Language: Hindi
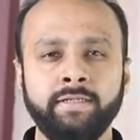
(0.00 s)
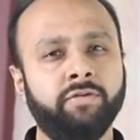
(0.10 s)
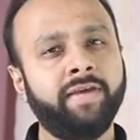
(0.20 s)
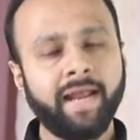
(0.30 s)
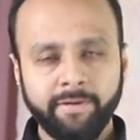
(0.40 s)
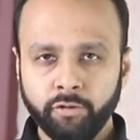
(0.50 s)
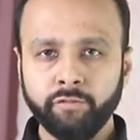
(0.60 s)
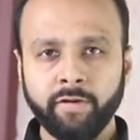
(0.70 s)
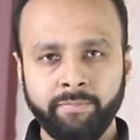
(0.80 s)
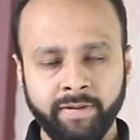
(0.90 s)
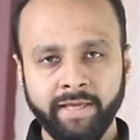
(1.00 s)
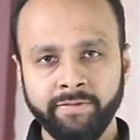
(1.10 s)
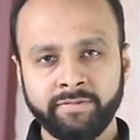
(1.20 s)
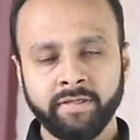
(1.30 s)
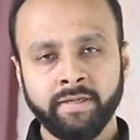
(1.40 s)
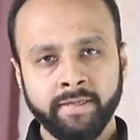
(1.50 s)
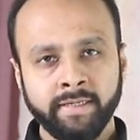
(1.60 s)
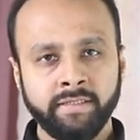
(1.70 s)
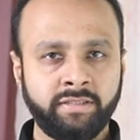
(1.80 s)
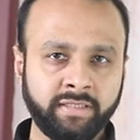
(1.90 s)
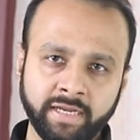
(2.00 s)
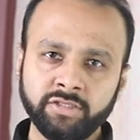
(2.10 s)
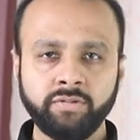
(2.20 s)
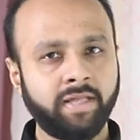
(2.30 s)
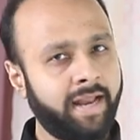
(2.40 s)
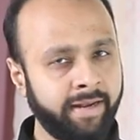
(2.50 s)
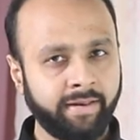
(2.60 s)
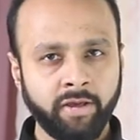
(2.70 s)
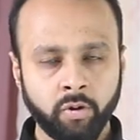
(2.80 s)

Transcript: सो वी एट वुडोफा बिलीव जितनी सुंदर एंट्री